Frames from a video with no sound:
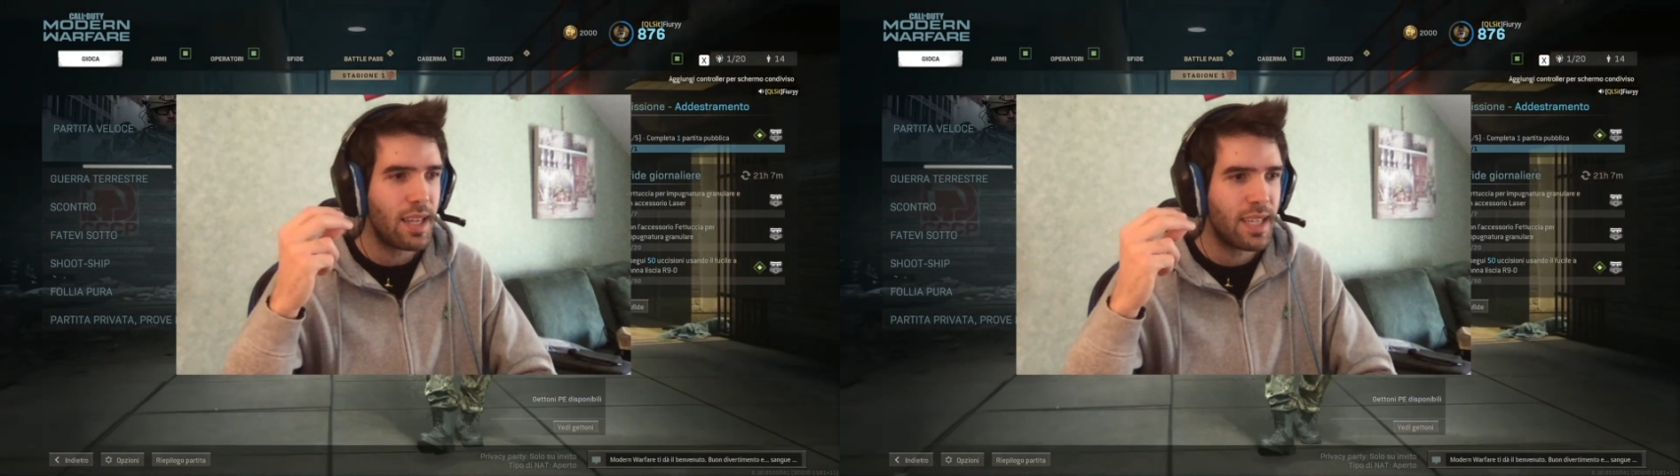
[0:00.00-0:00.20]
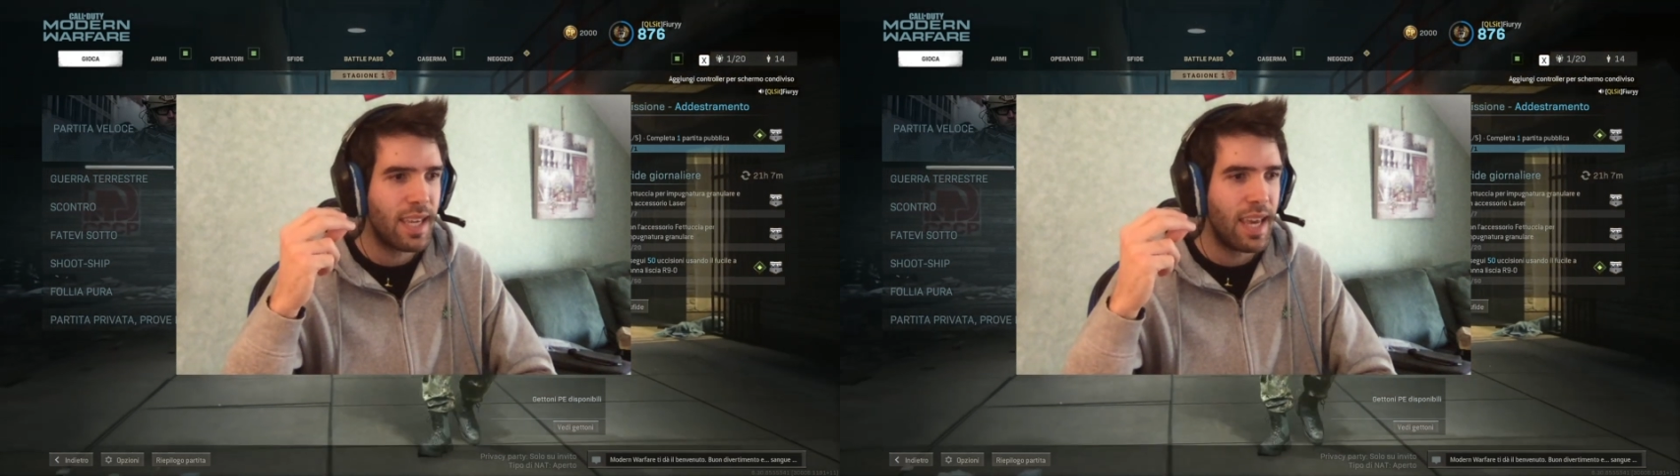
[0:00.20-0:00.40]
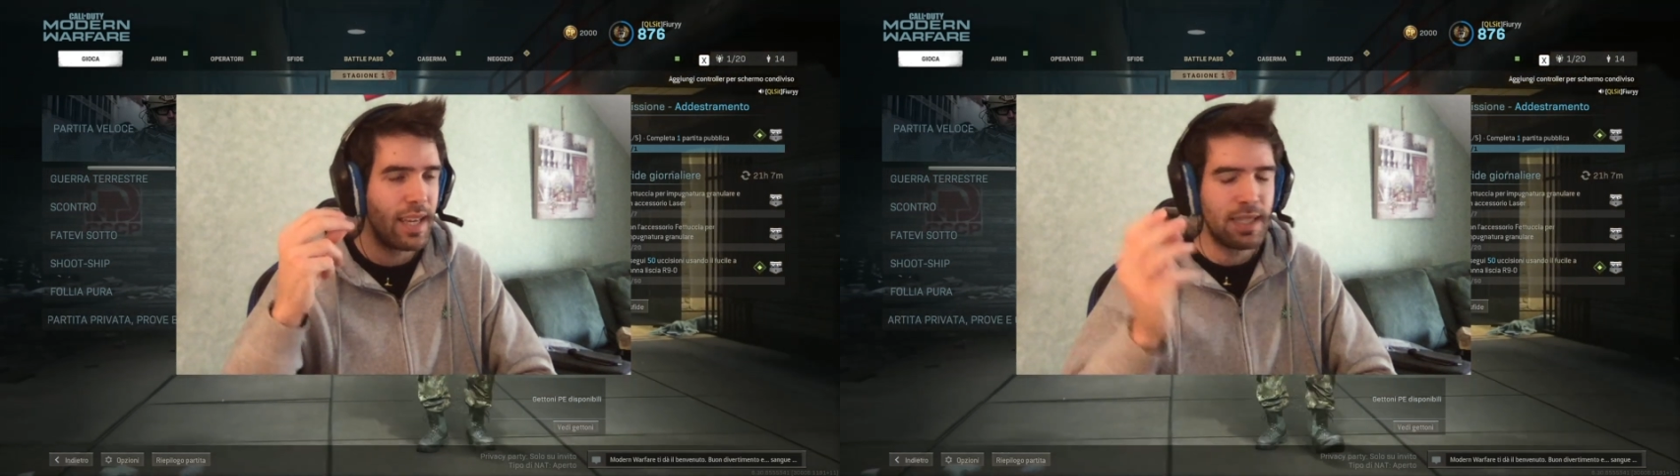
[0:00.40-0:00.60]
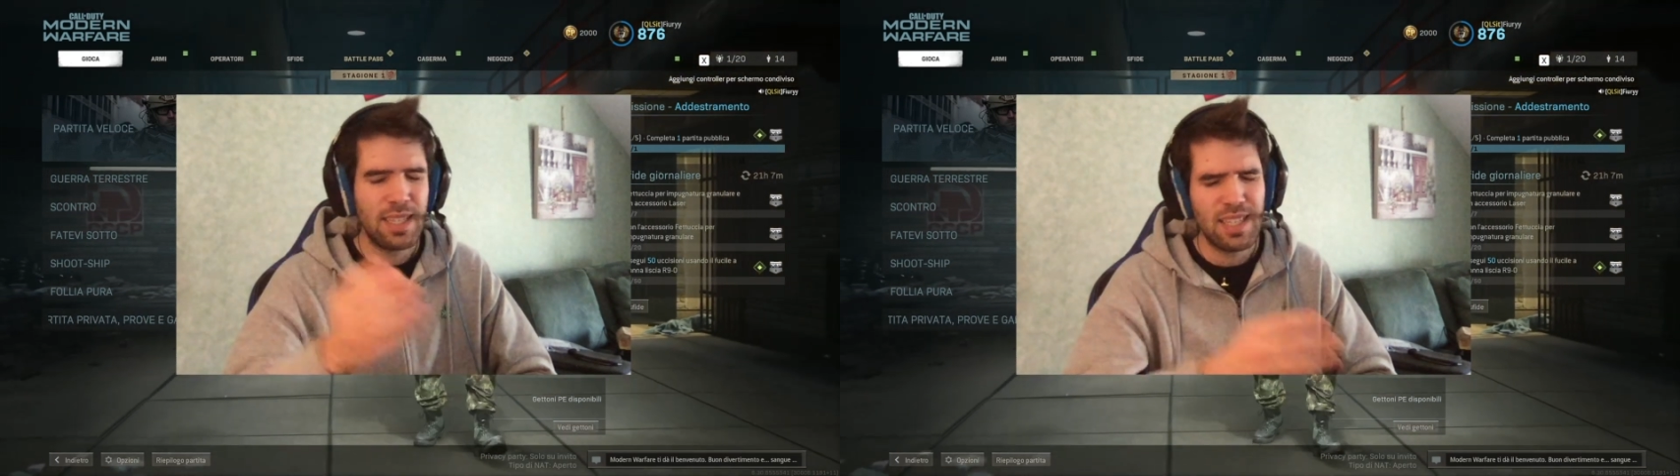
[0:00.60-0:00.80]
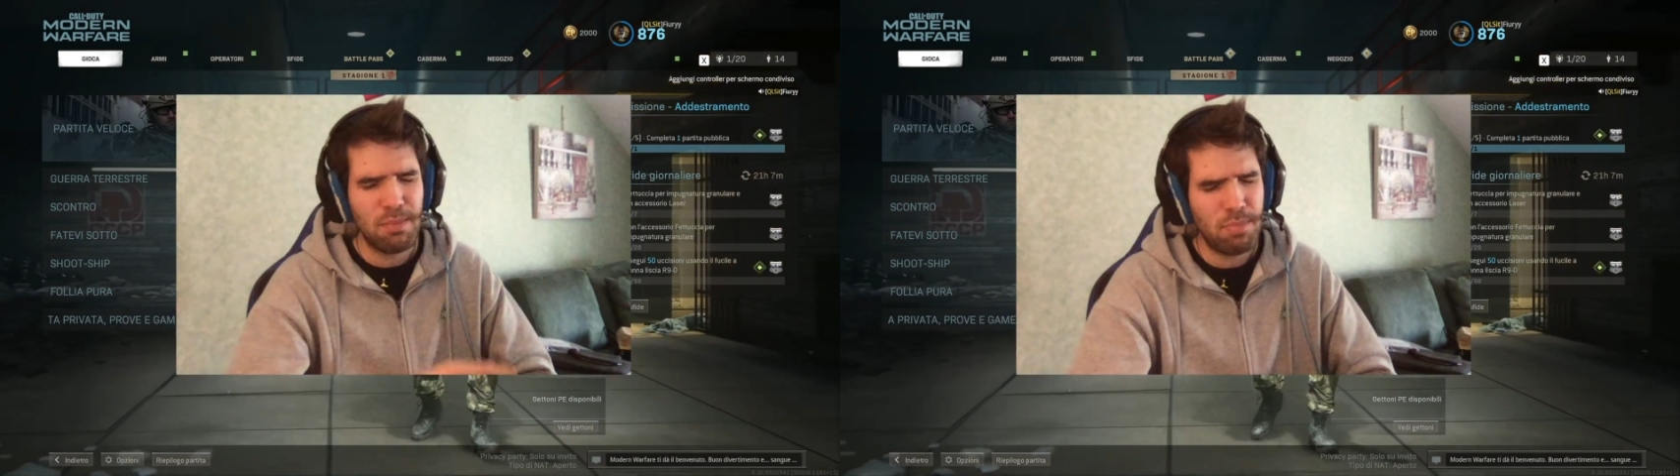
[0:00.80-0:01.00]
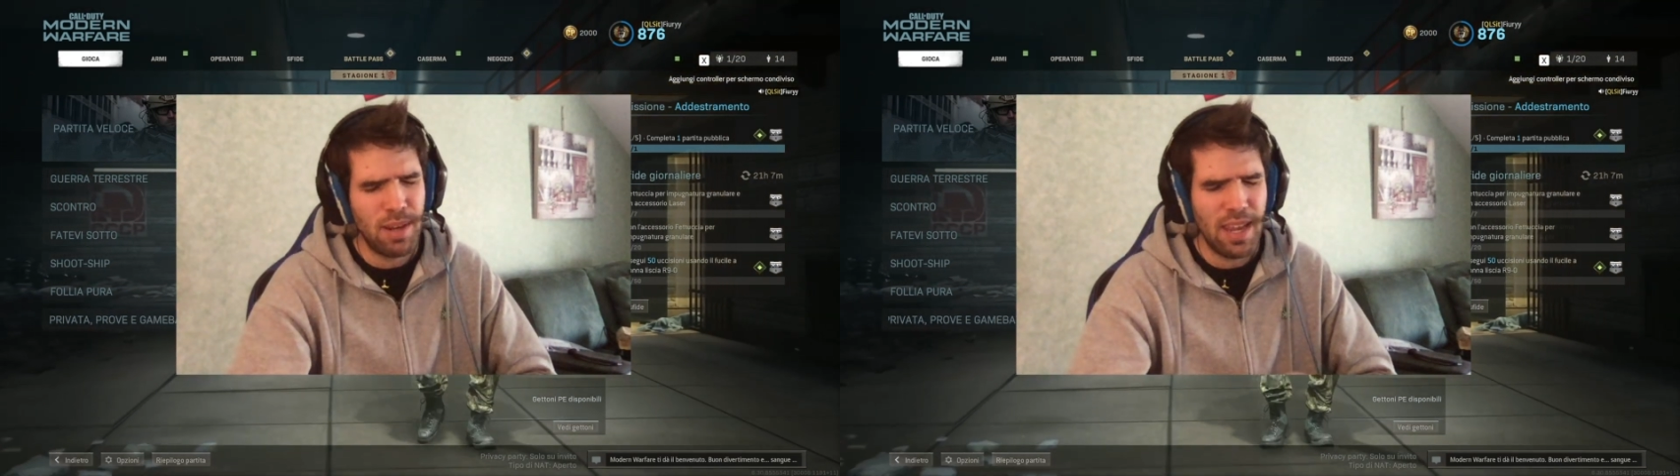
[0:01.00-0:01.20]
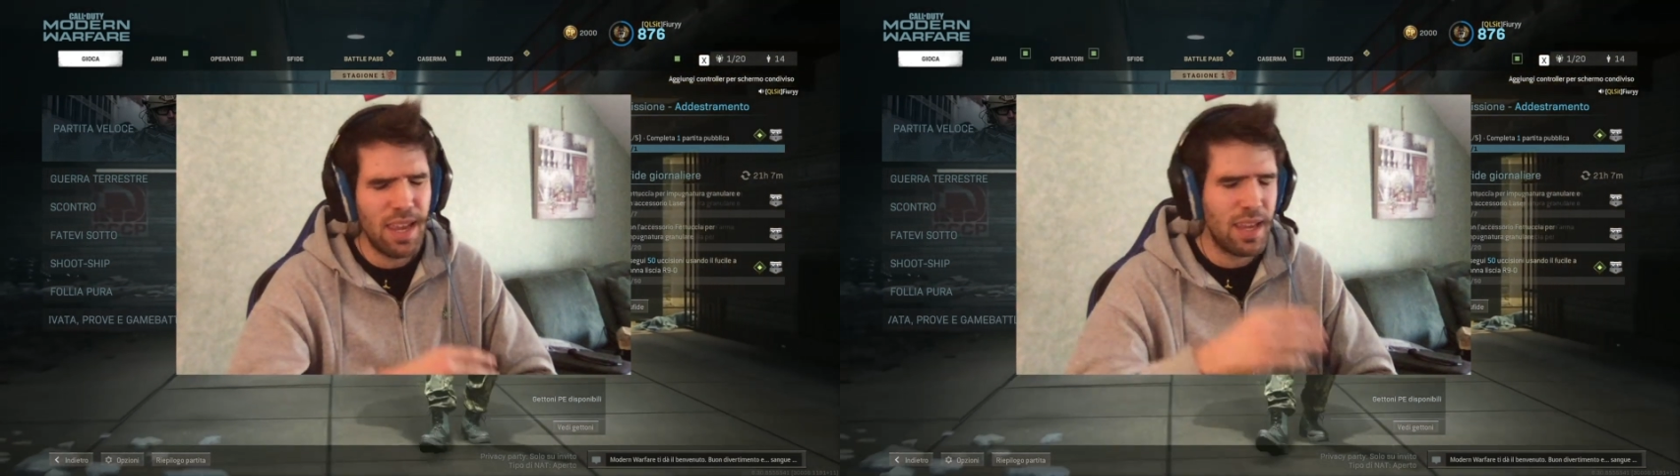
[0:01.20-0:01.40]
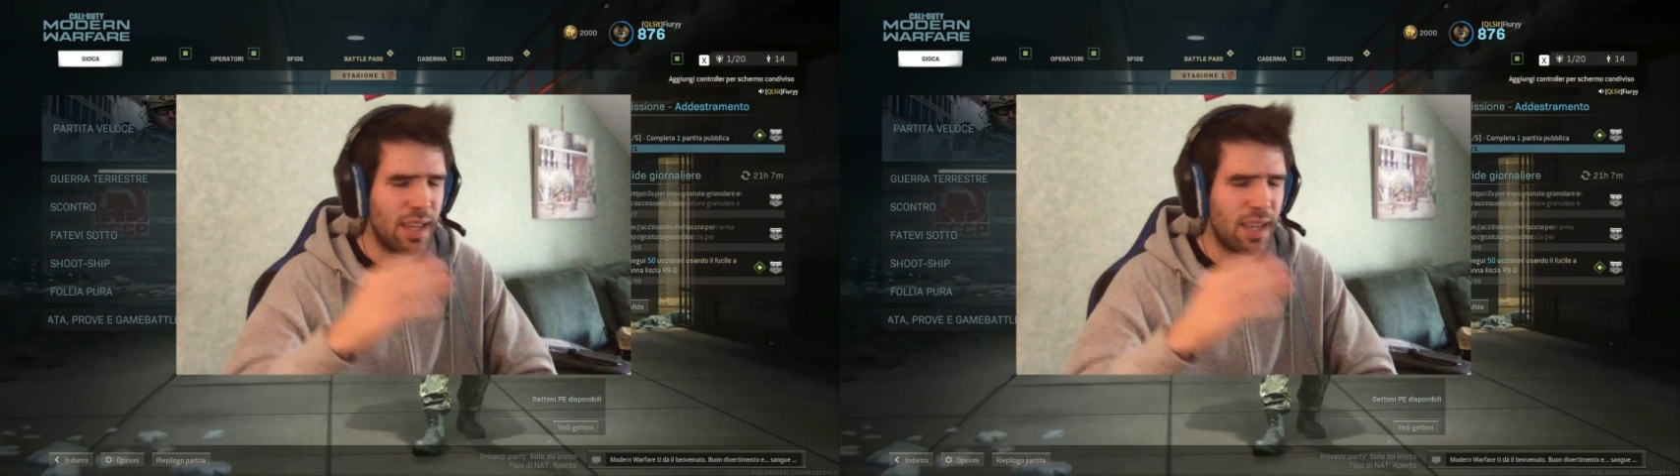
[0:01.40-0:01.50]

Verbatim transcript: che sia da Play,